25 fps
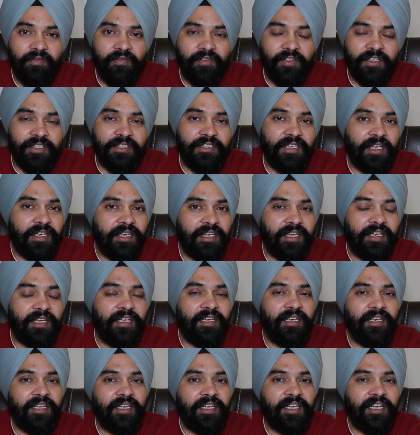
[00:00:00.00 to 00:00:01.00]
वीज़ा
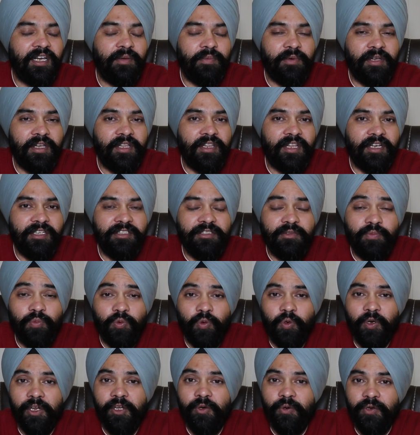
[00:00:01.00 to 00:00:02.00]
निकलने के आपके चांस
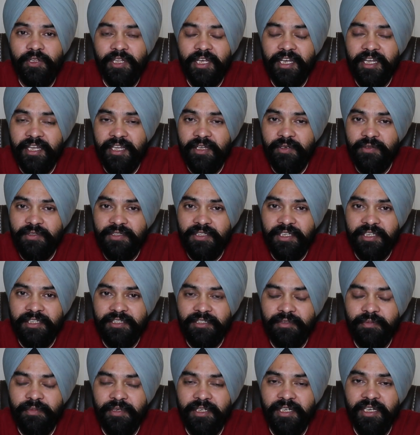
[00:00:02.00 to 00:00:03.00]
पूरे हो जाएंगे उस केस
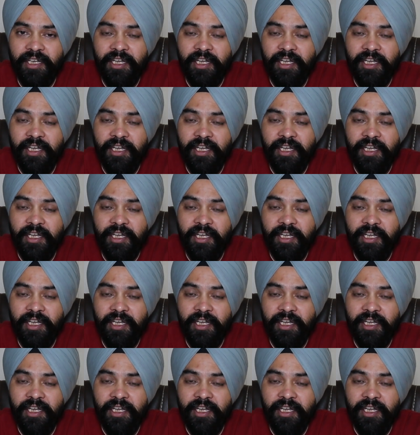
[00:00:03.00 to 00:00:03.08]
में